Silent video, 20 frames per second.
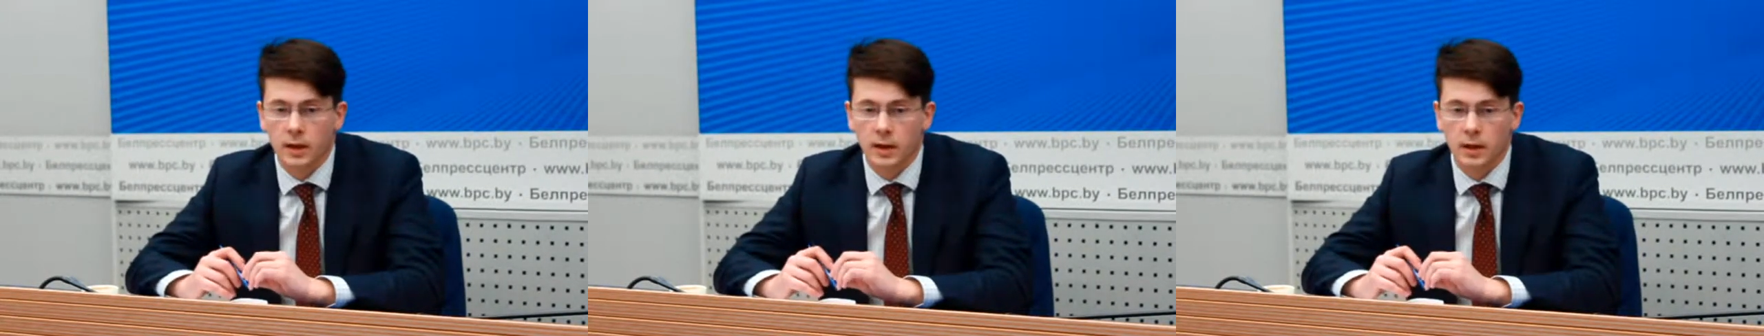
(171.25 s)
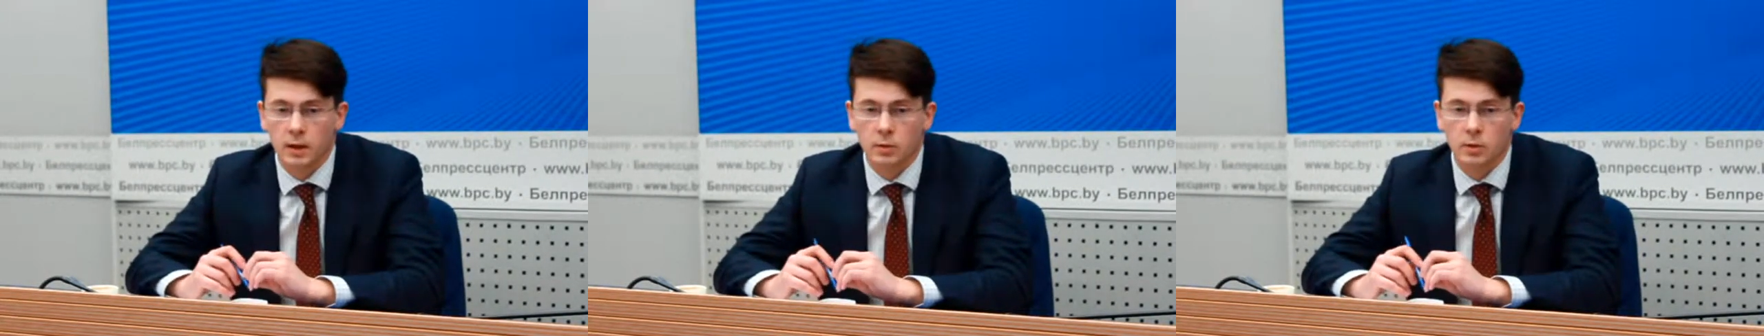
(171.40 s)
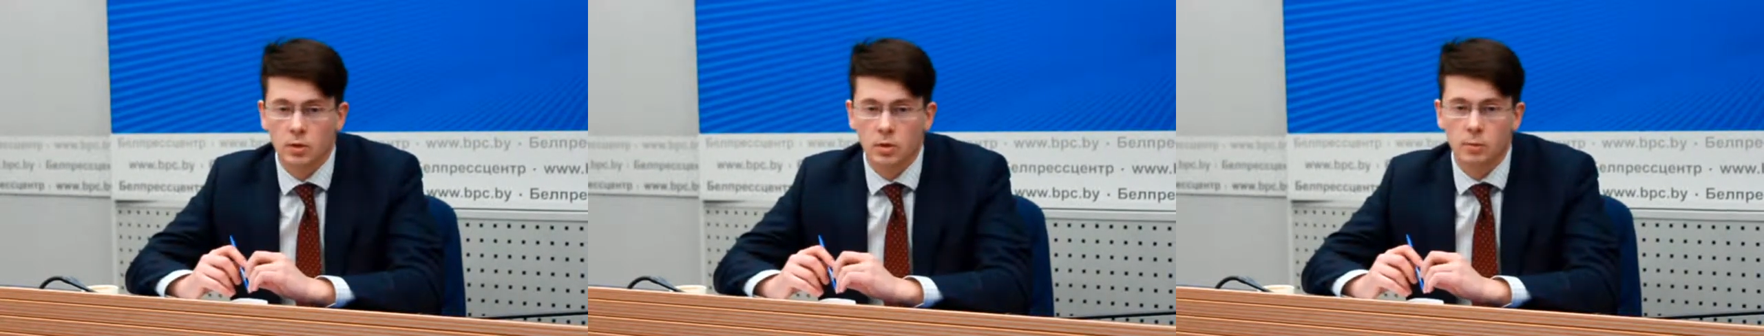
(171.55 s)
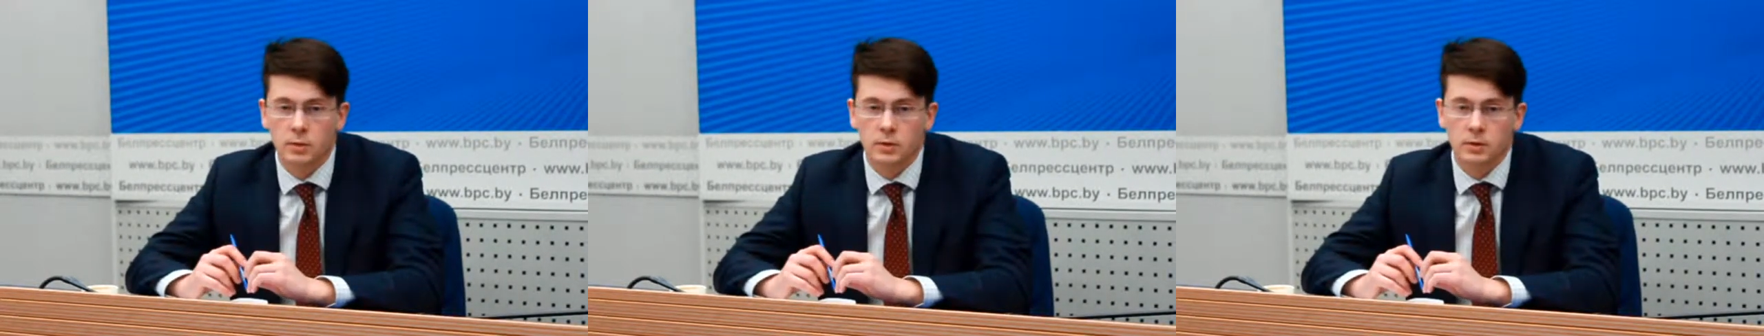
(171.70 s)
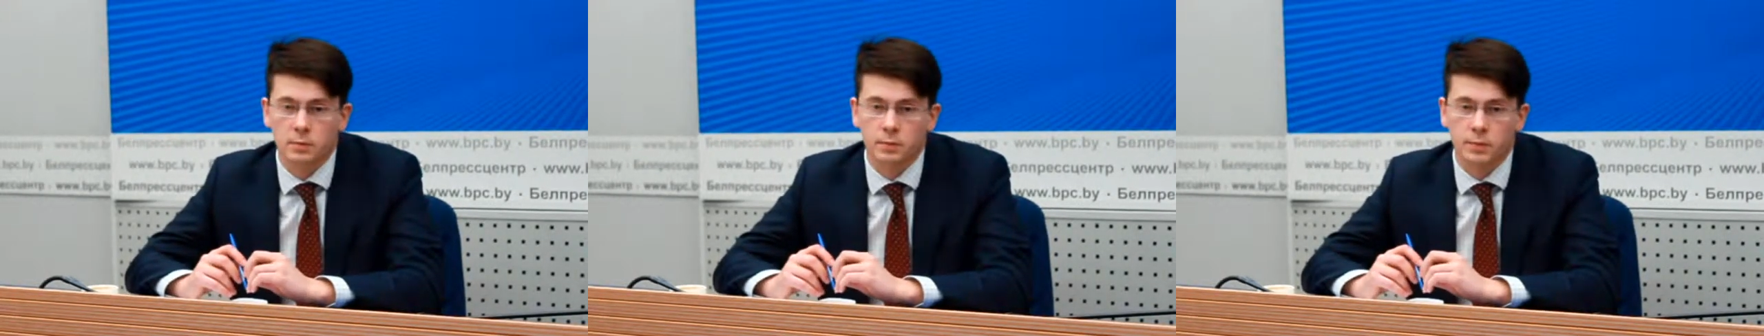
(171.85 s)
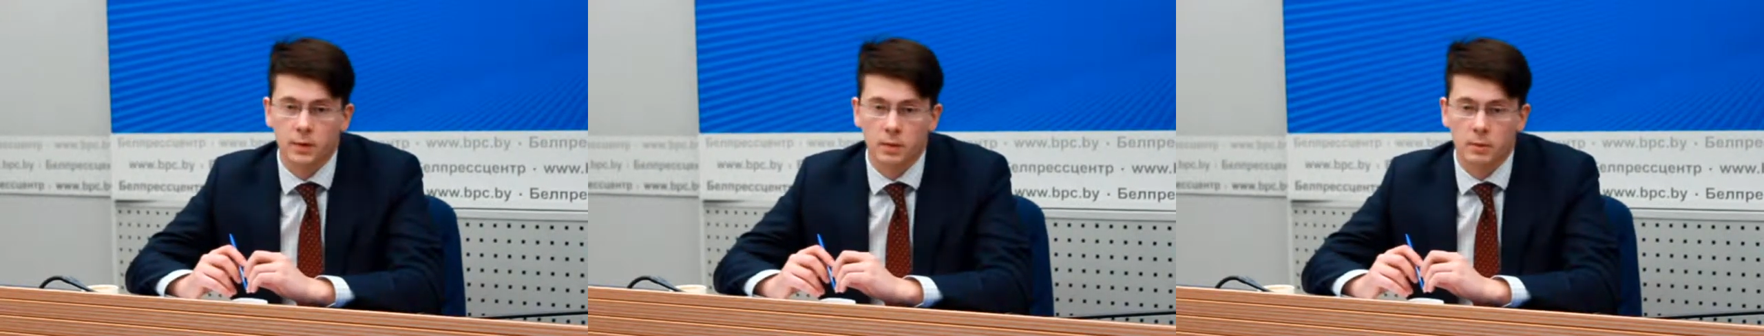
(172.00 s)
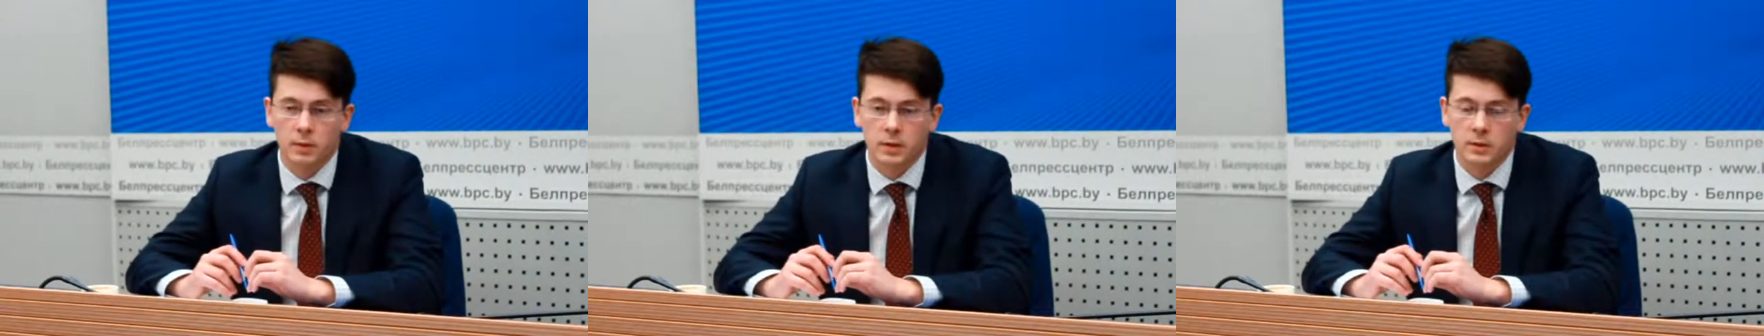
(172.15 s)
каким-то образом
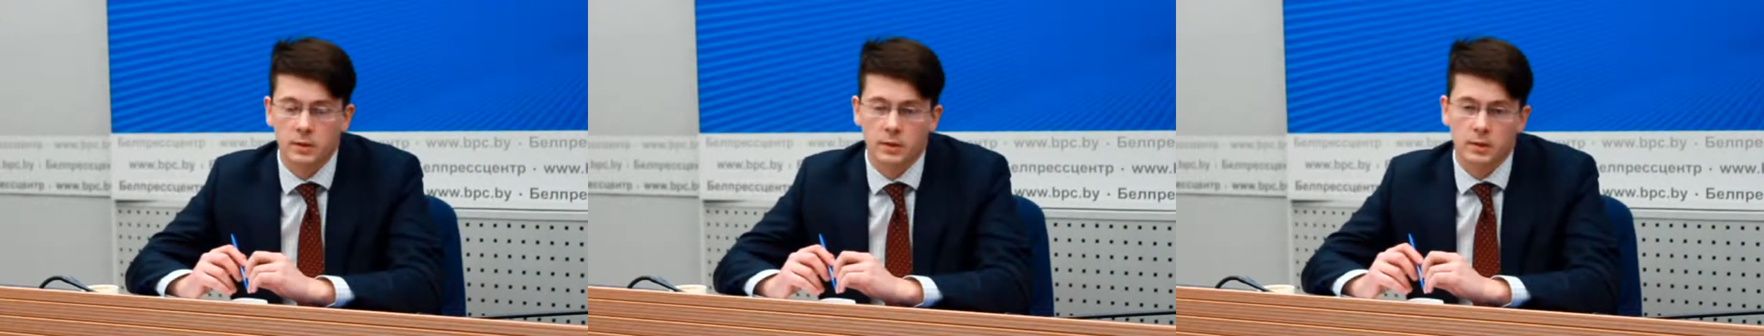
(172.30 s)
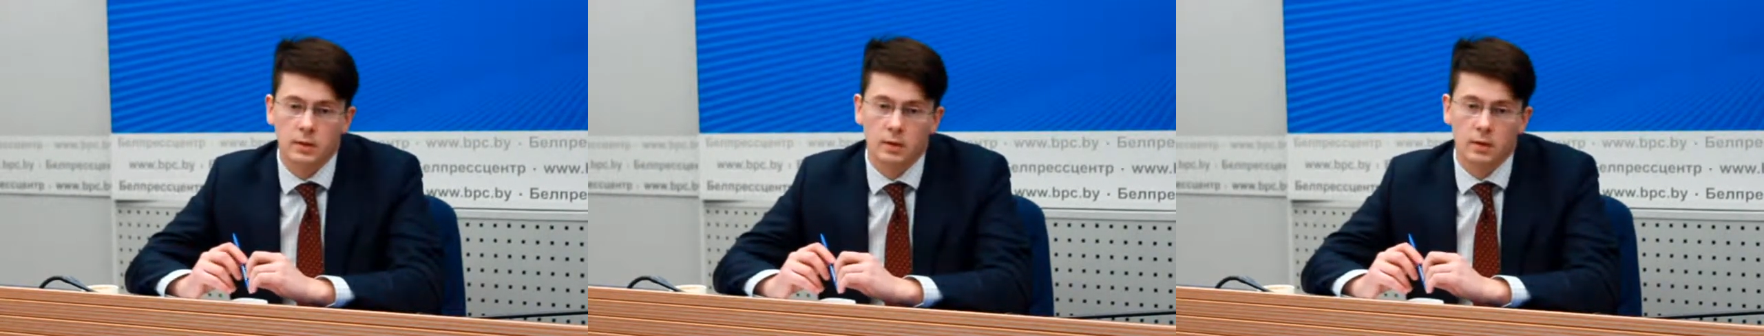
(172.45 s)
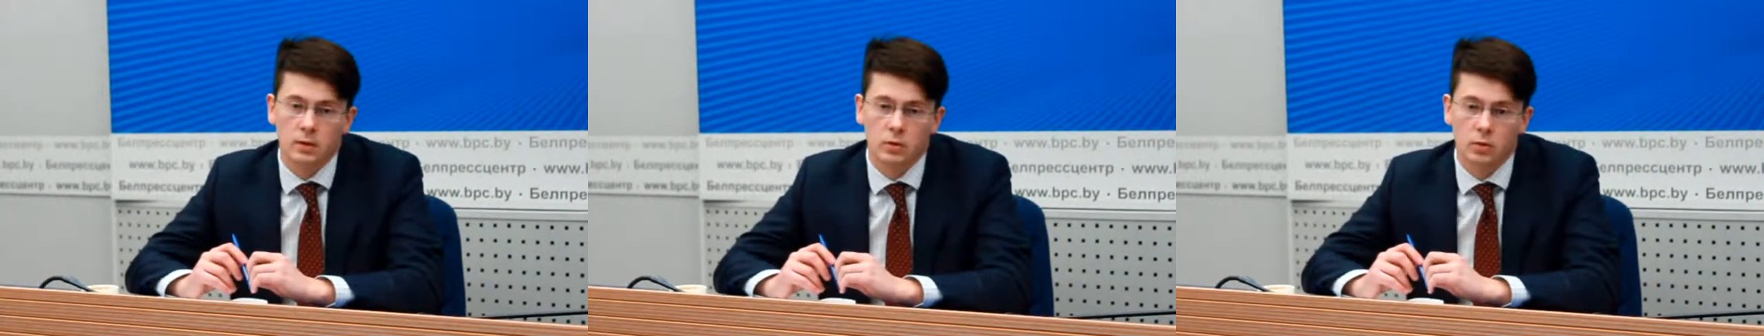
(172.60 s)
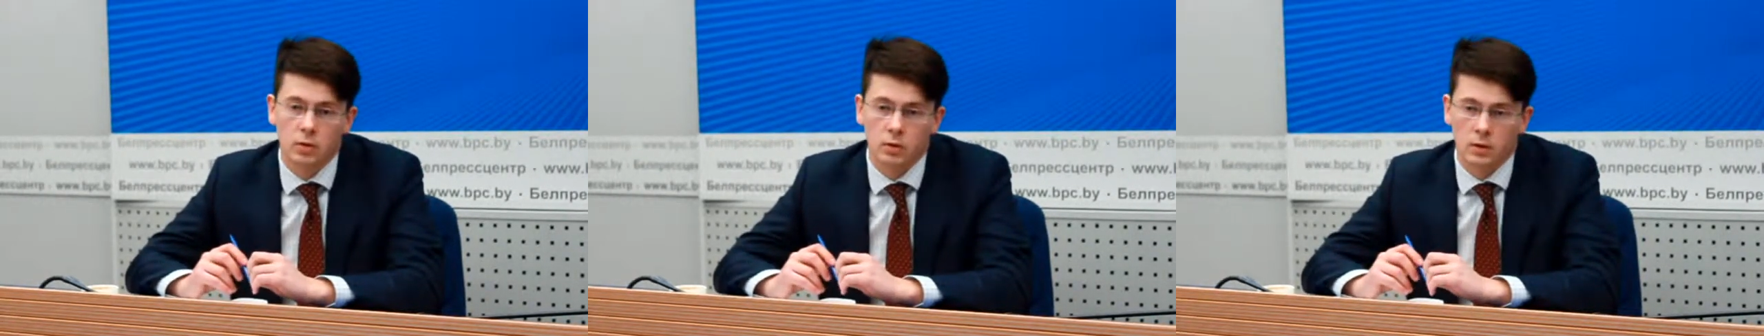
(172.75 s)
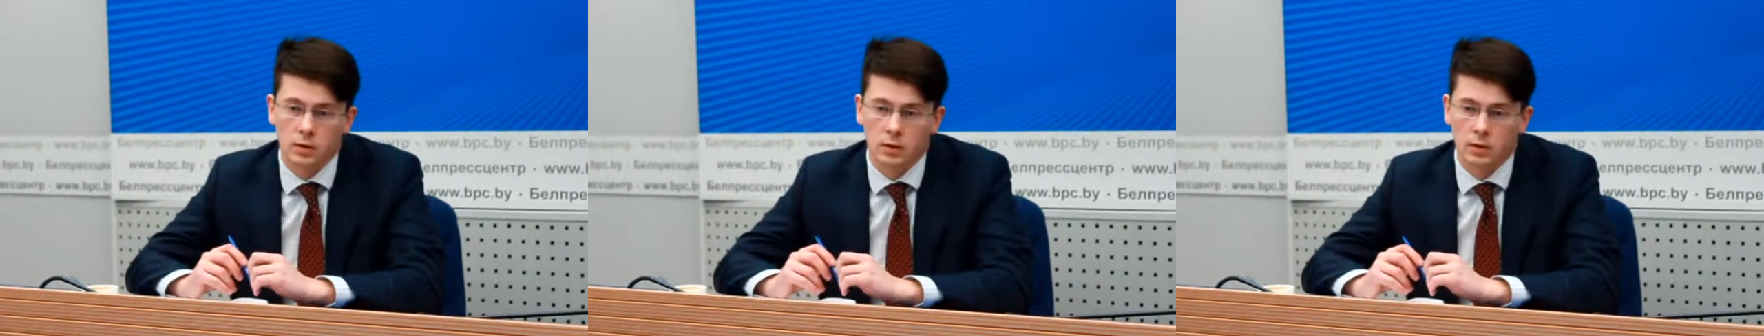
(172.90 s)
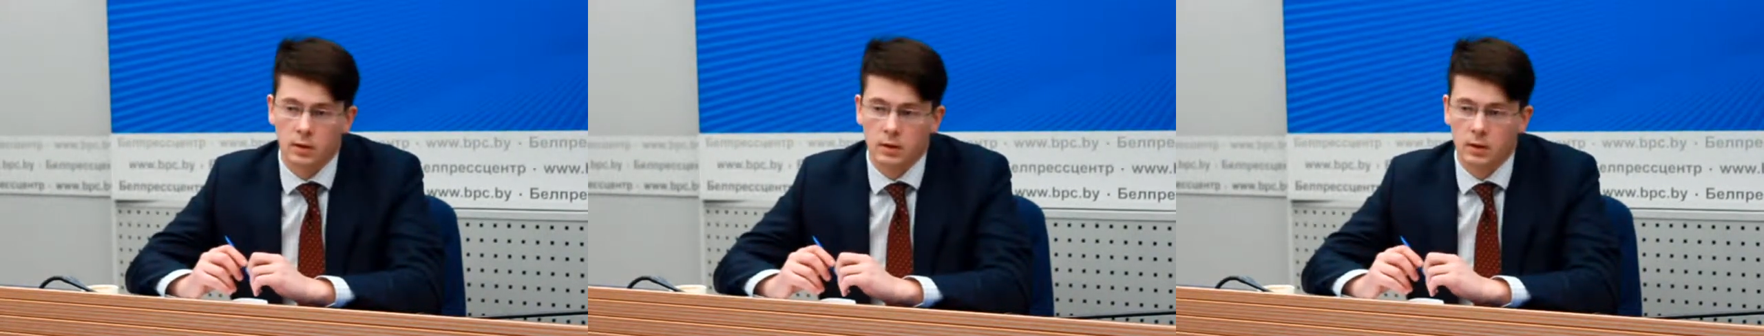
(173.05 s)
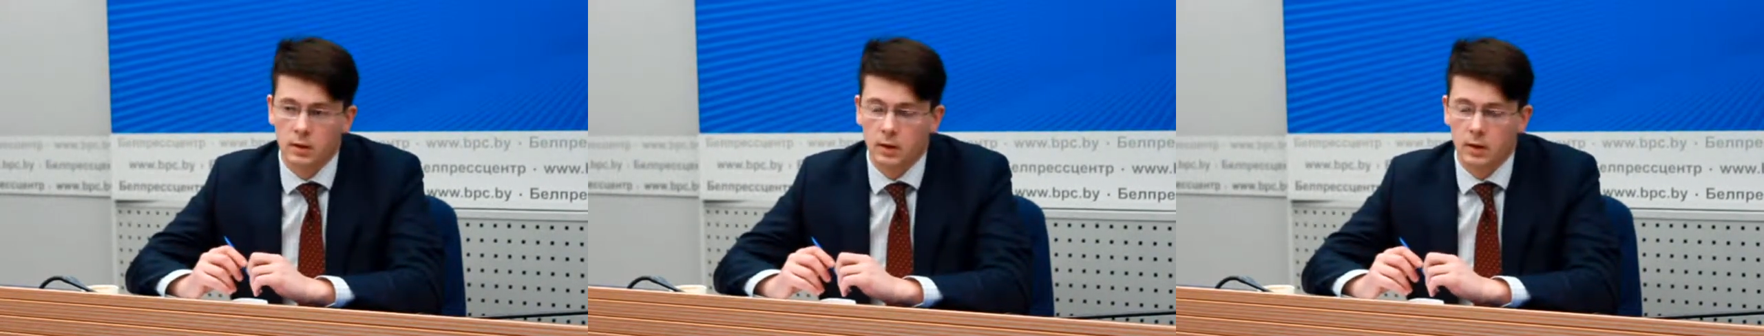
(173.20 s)
преобразить лик города.